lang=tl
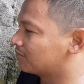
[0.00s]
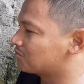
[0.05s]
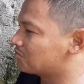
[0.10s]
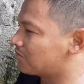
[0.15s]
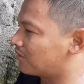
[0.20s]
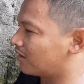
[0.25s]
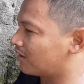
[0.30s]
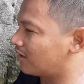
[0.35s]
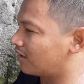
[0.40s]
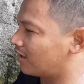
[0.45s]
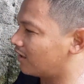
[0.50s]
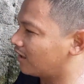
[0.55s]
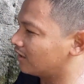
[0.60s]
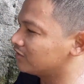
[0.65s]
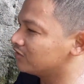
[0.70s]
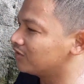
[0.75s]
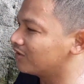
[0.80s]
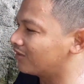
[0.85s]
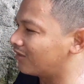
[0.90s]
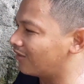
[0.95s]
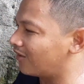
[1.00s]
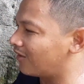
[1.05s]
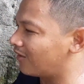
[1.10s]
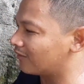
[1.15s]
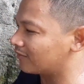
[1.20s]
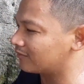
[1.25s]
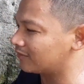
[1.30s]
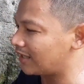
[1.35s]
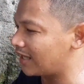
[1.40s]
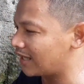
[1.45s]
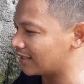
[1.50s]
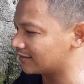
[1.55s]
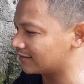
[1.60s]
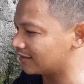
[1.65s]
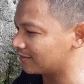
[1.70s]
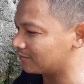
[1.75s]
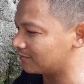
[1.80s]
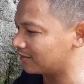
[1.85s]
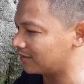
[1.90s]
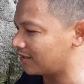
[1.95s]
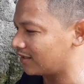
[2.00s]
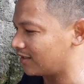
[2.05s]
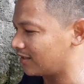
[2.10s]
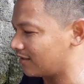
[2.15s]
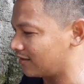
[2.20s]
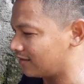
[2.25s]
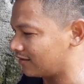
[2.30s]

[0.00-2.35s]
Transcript: mga niyog, lahat ng mga